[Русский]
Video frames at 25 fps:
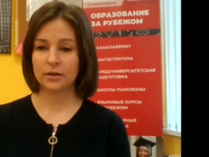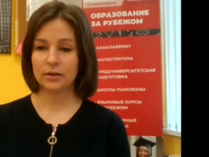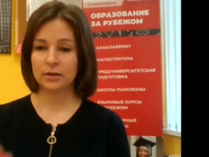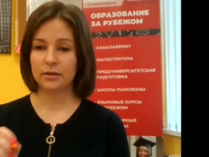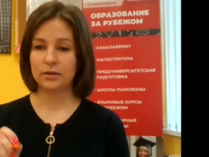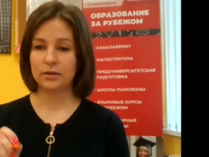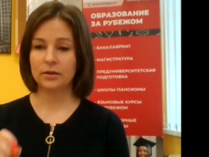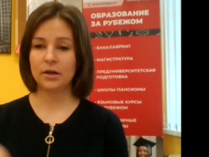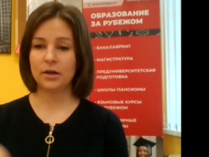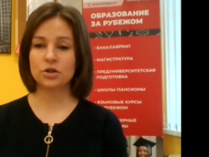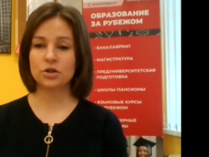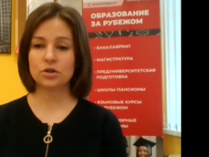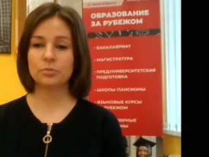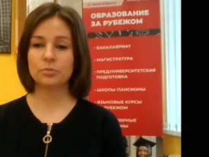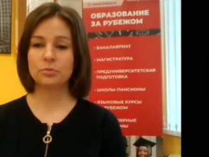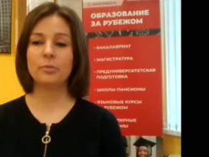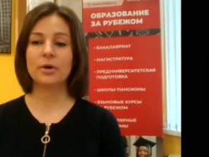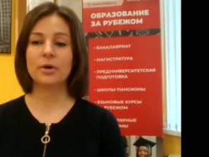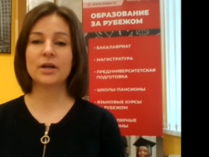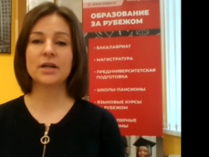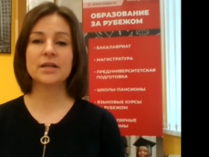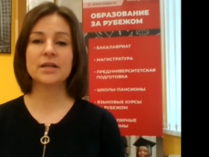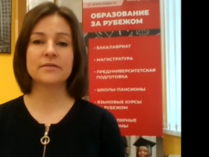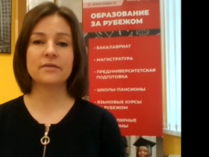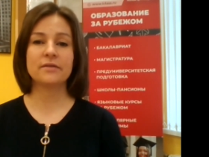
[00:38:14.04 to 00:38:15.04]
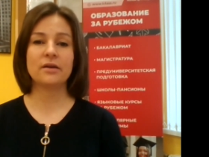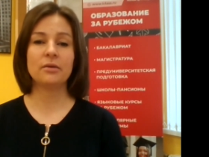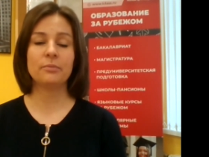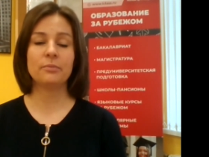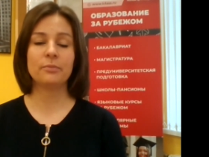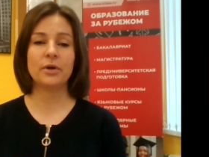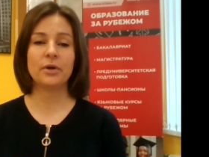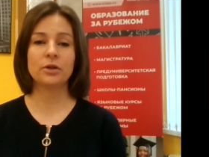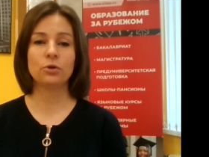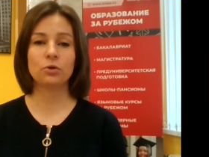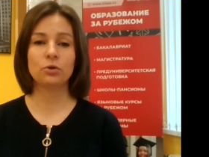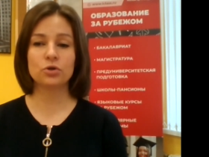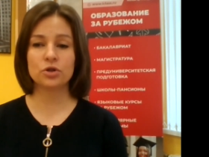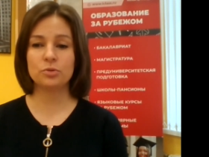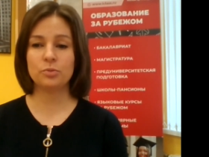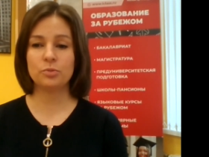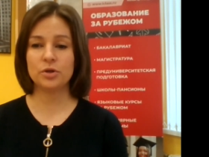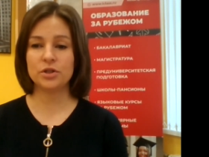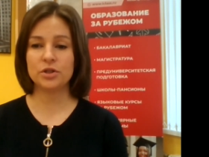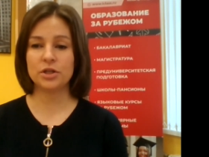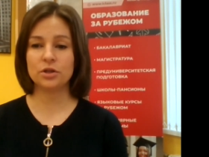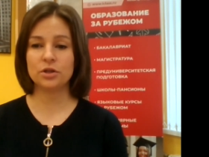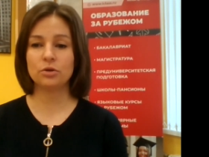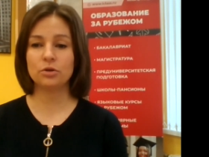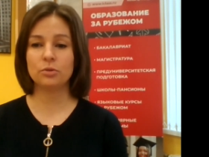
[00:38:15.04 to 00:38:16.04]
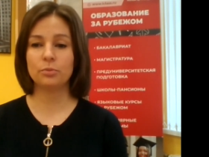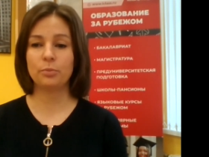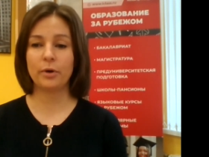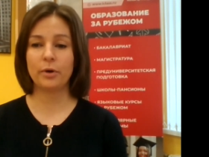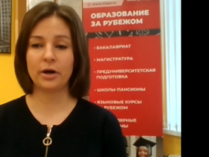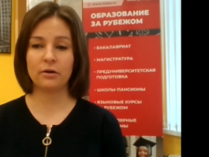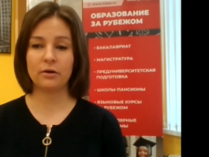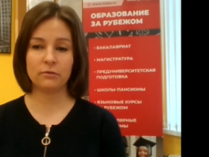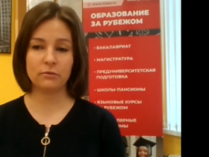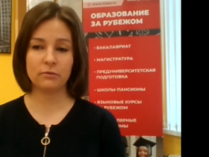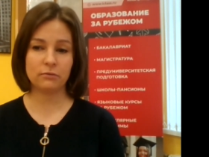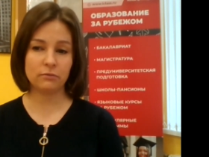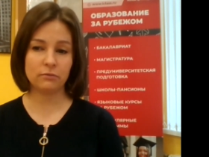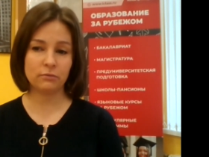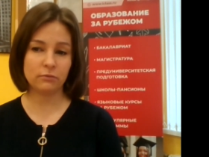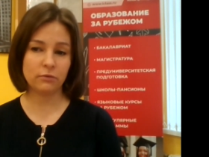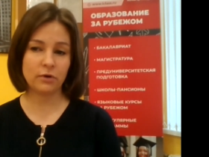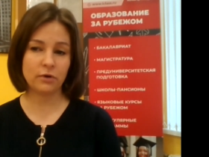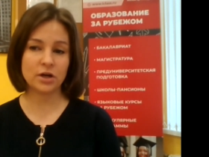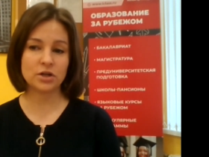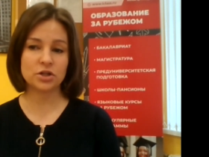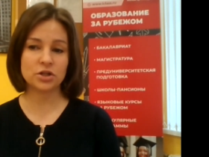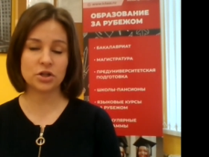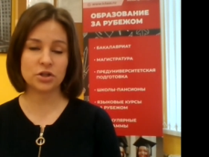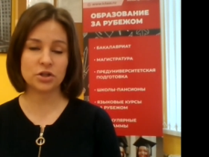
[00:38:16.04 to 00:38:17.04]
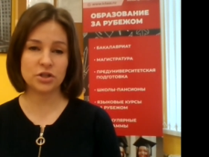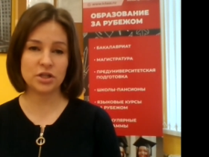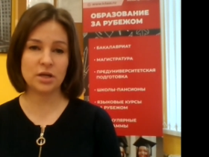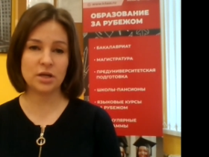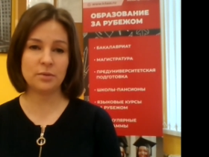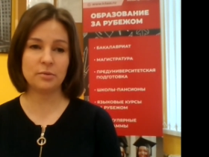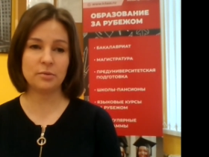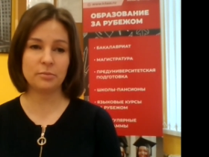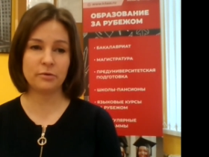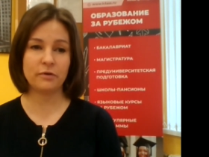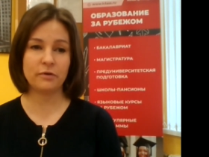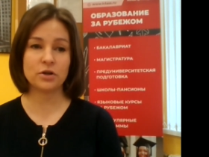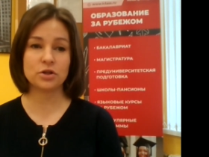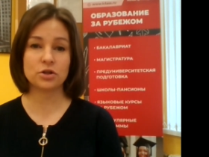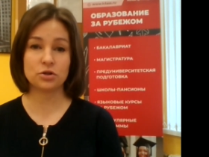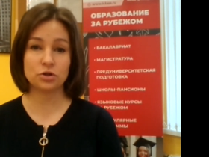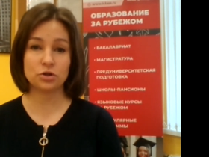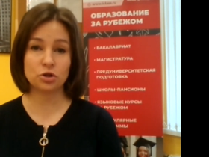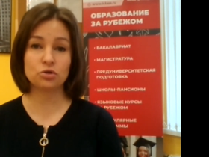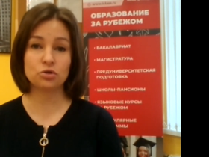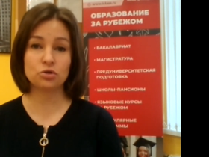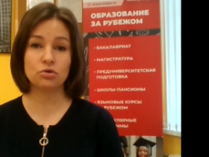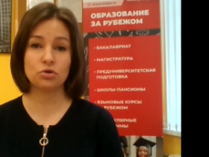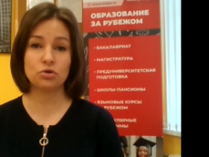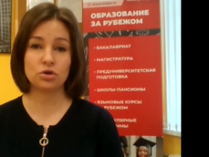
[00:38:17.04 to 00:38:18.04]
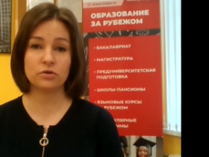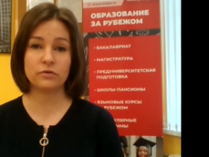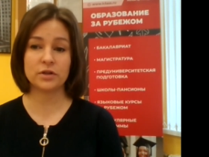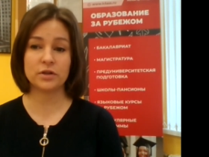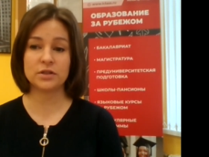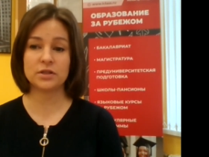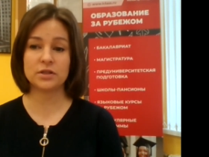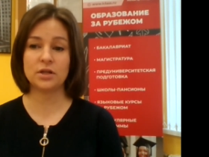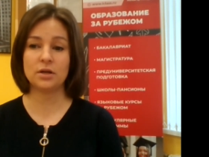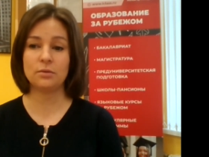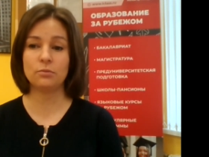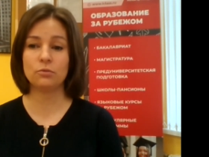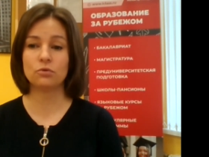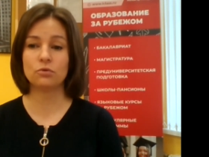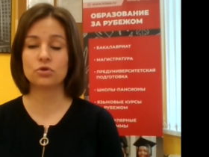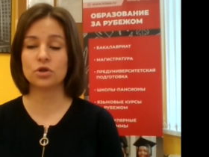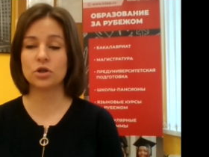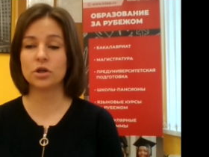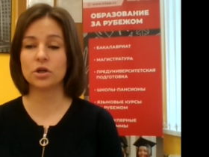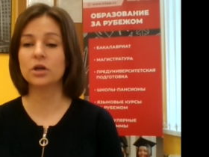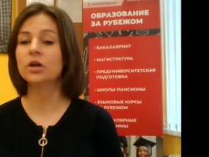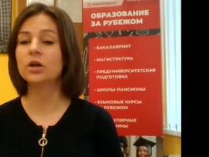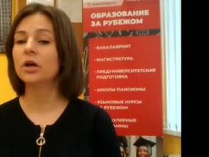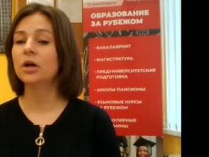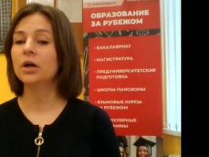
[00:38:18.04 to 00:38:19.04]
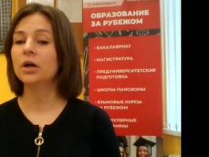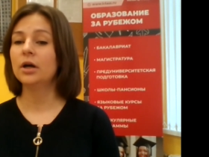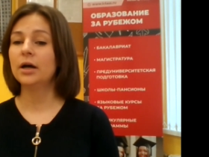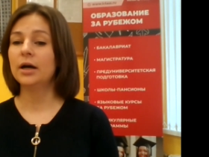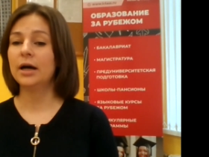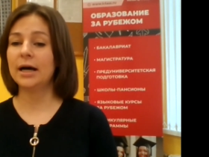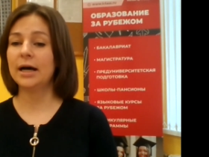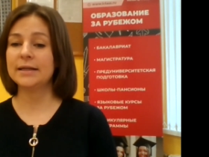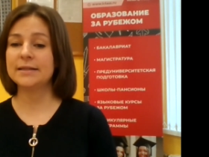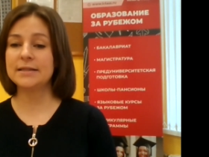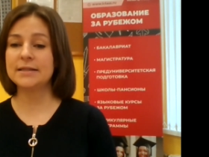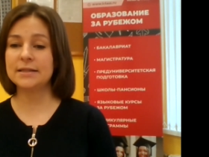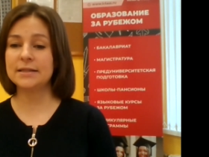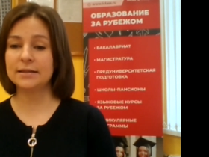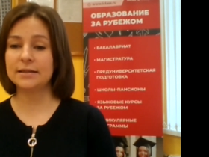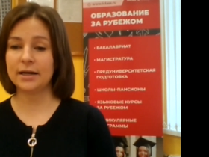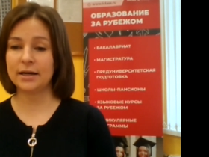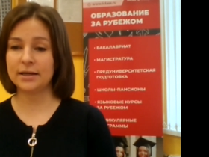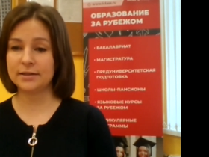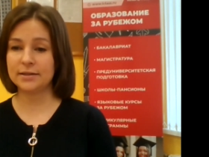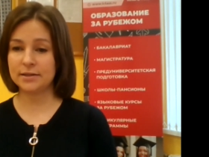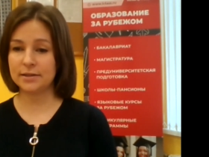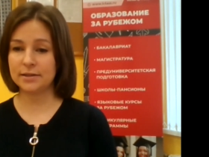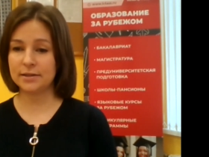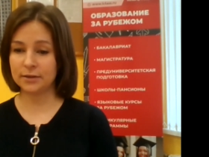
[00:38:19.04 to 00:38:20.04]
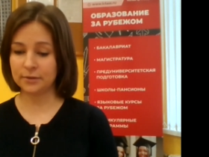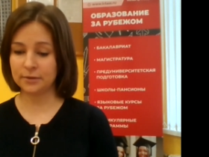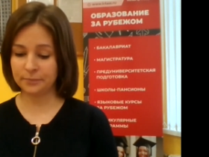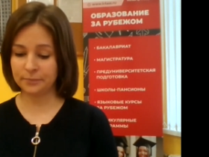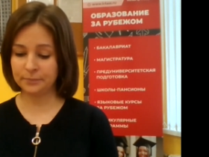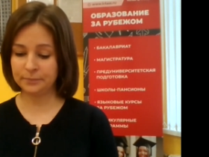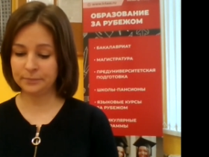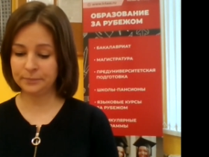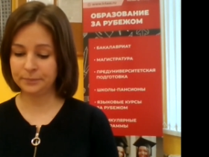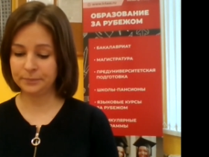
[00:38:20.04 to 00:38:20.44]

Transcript: да, чтобы мы могли с вами продолжить беседу по вашей теме, по вашей интересующей вас теме уже один на один.